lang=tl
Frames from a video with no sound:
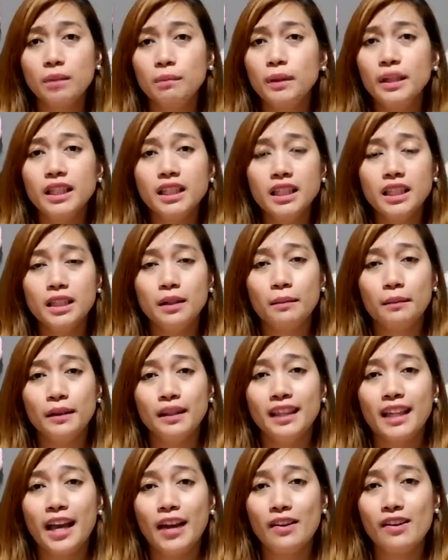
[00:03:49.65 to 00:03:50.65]
Siyempre hindi
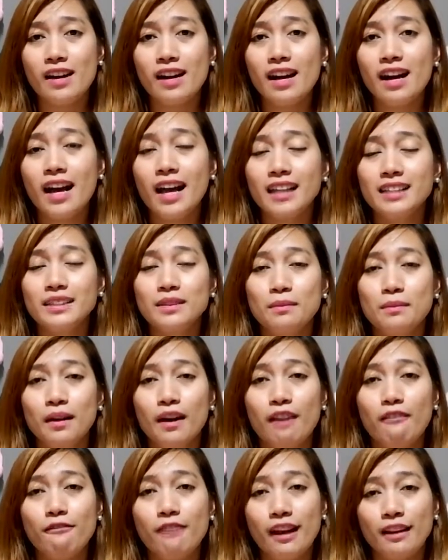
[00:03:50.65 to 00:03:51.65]
naman tayo kakain sa
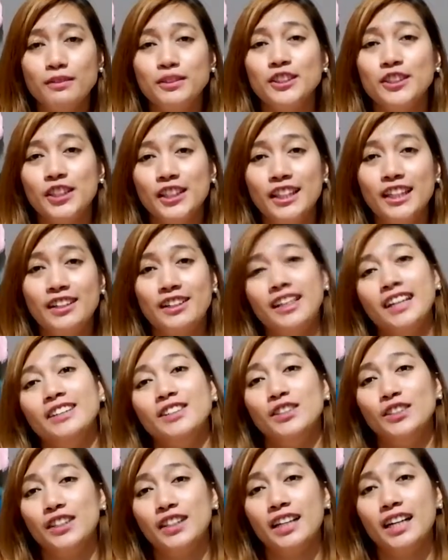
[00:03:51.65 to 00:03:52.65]
mga 5-star na
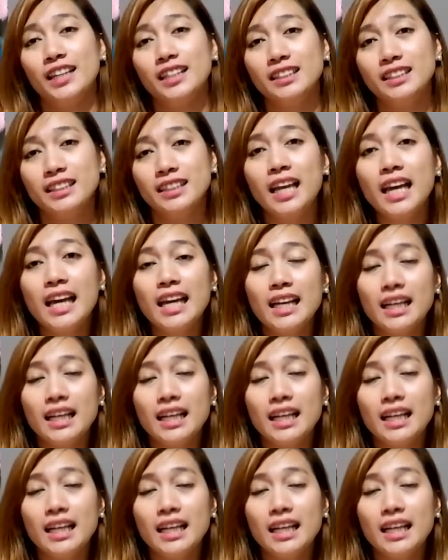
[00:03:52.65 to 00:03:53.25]
restaurants.